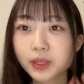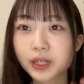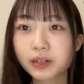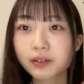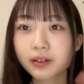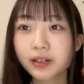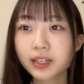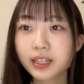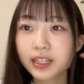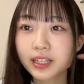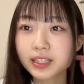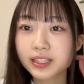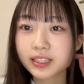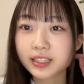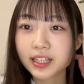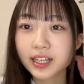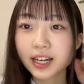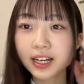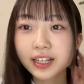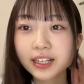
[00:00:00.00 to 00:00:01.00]
かわいいです
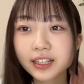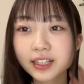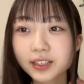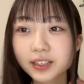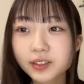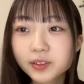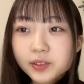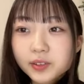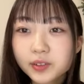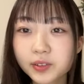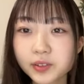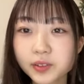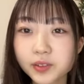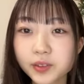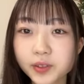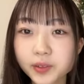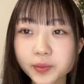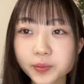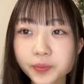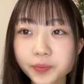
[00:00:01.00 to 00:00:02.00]
ねありが
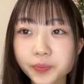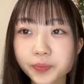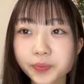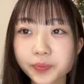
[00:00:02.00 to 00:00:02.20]
と